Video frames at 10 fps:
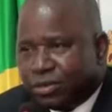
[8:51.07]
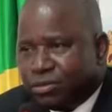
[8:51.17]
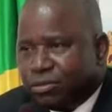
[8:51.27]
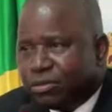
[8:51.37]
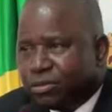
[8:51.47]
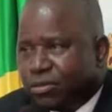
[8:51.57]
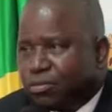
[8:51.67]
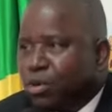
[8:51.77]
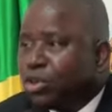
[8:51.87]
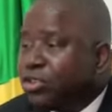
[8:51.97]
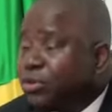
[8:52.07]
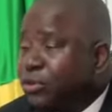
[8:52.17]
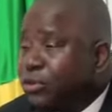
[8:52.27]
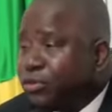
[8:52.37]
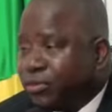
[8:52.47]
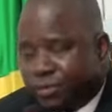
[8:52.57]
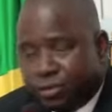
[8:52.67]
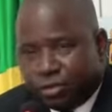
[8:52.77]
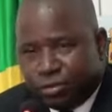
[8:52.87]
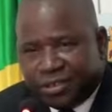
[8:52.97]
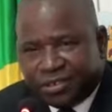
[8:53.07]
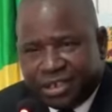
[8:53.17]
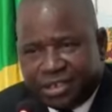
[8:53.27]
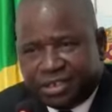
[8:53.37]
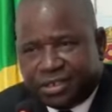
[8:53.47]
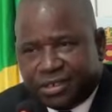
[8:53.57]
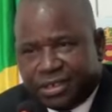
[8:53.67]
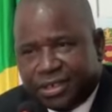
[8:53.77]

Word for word: nous serons porteurs de votre message